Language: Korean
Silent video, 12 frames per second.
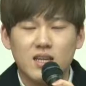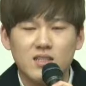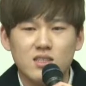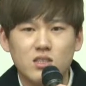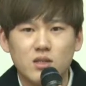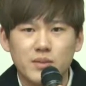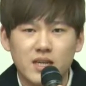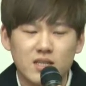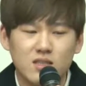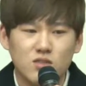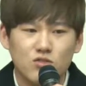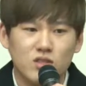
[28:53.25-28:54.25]
단점을
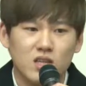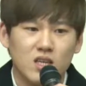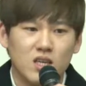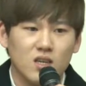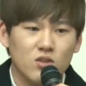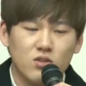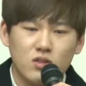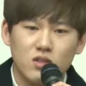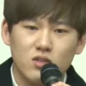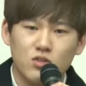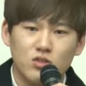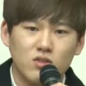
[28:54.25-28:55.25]
말하는 것 중에 어떤 게
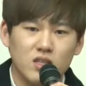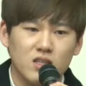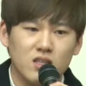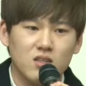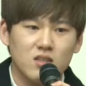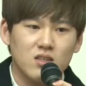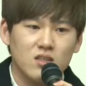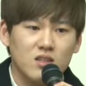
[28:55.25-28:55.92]
더 쉬울 것 같아요?